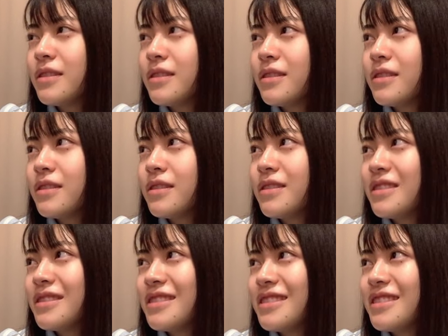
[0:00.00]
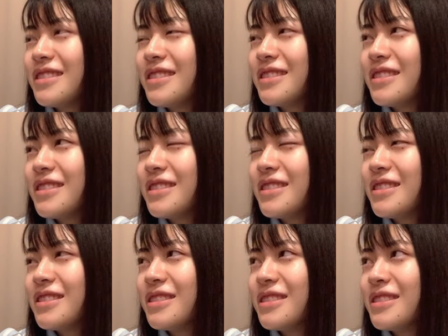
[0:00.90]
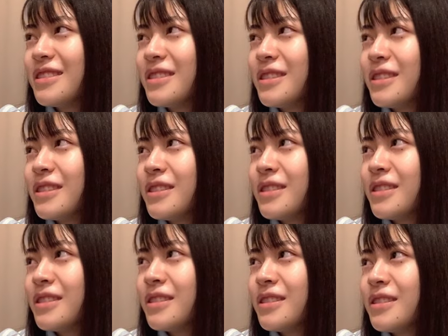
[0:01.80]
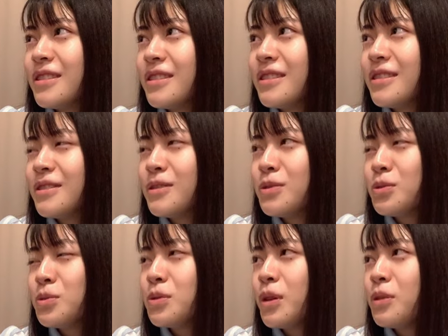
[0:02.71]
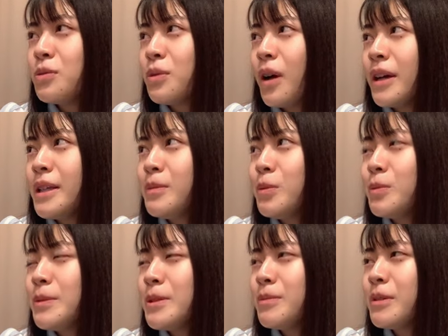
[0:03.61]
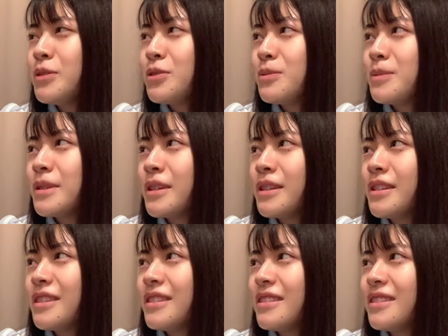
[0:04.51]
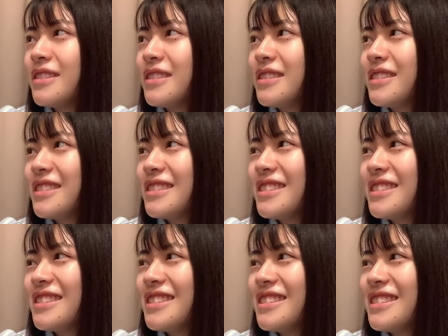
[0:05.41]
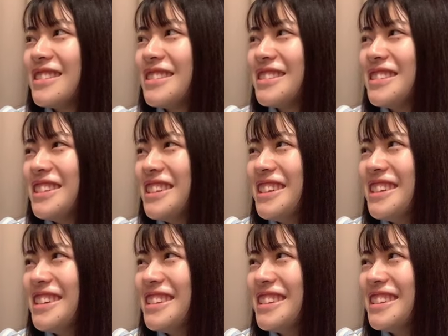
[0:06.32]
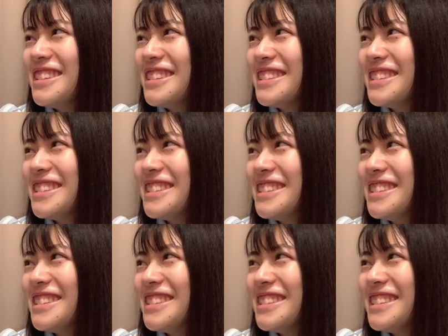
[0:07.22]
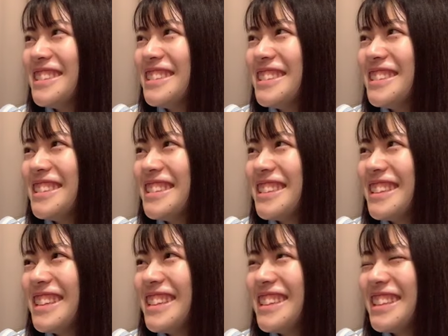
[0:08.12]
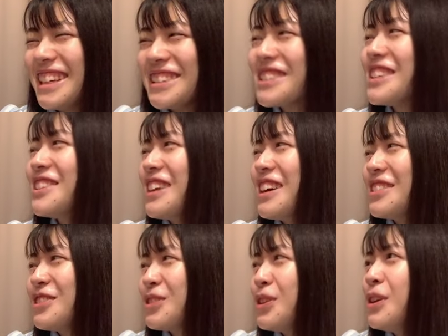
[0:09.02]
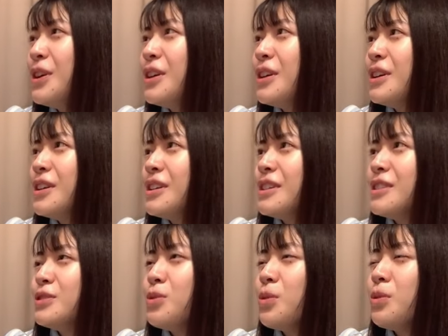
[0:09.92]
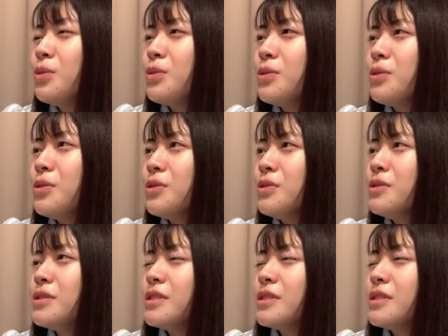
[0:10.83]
え揚げてるってジュージュー揚げてるそうあの揚げもみじまんじゅうみたいにない何そんなあんのあったよあの存在を知らなかった道後